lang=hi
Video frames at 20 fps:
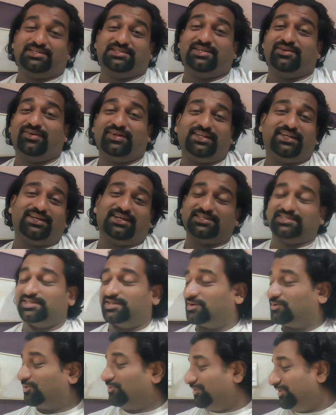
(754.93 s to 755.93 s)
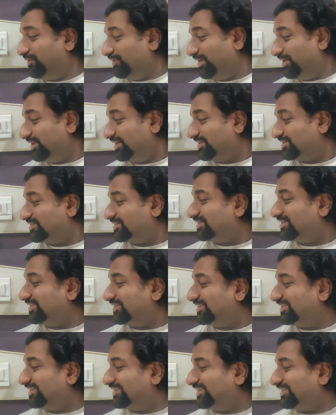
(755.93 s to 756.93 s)
एसी वाली खांसी या कोविड वाली
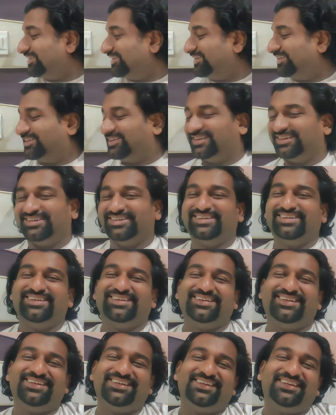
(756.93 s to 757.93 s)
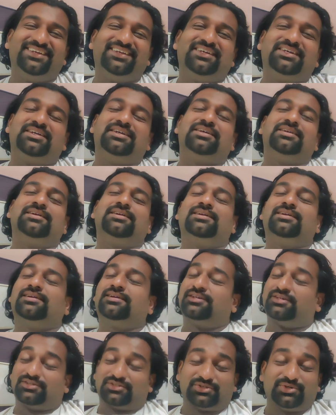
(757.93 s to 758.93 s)
खांसी एसी वाली
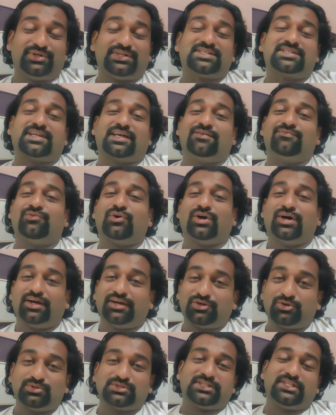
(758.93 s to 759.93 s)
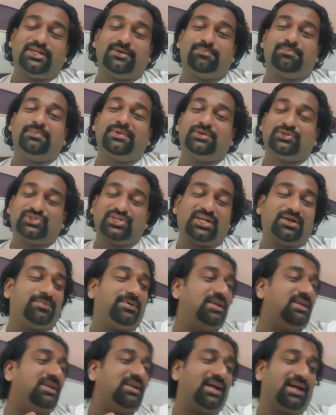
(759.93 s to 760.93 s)
सो इट्स टाइम फॉर हर टू स्लीप मुझे
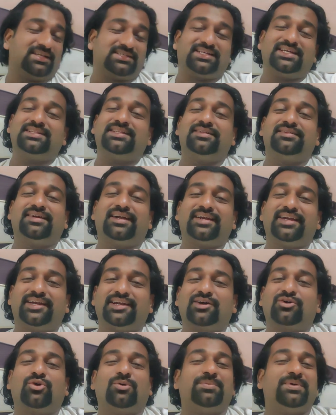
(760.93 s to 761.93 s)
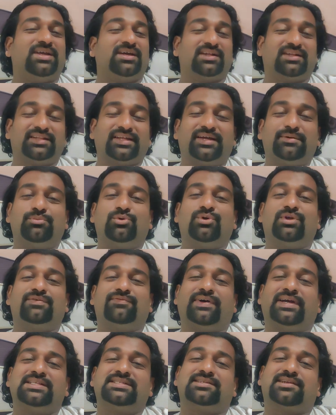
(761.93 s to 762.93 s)
अभी आज के दिन का डेटा कॉपी करना है पूरे
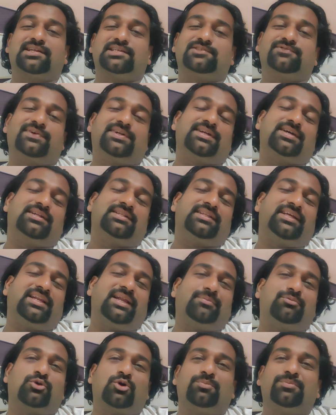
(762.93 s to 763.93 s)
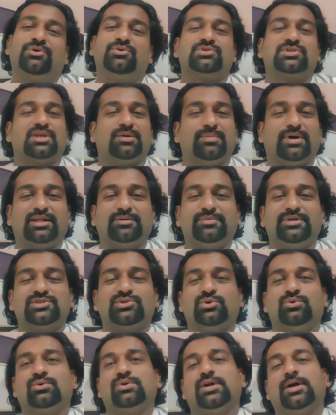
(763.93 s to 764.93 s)
फाइल्स ट्रांसफ़र करने हैं लैपटॉप में उसके बाद में
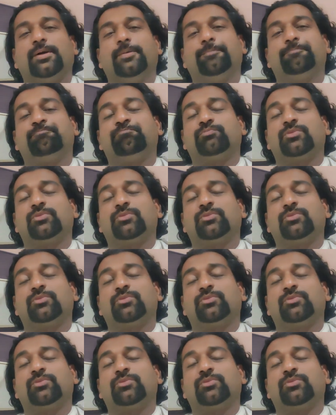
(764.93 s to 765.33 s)
सोऊंगा